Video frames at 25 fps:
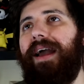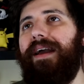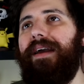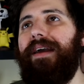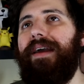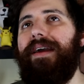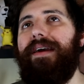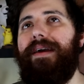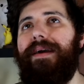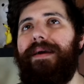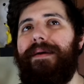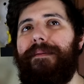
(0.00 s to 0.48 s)

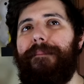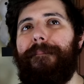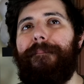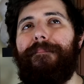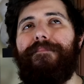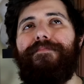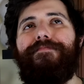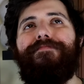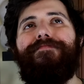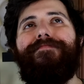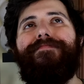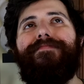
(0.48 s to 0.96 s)

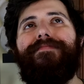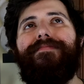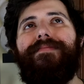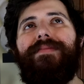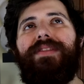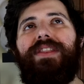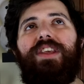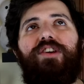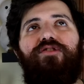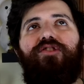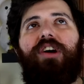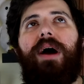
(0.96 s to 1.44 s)
eh,
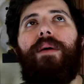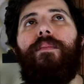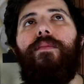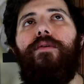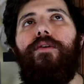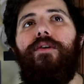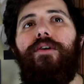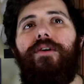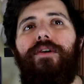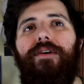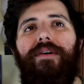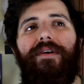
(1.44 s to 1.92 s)

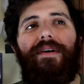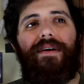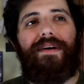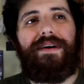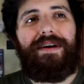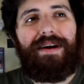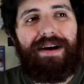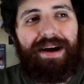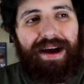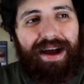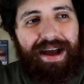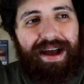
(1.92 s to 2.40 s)
diciamo,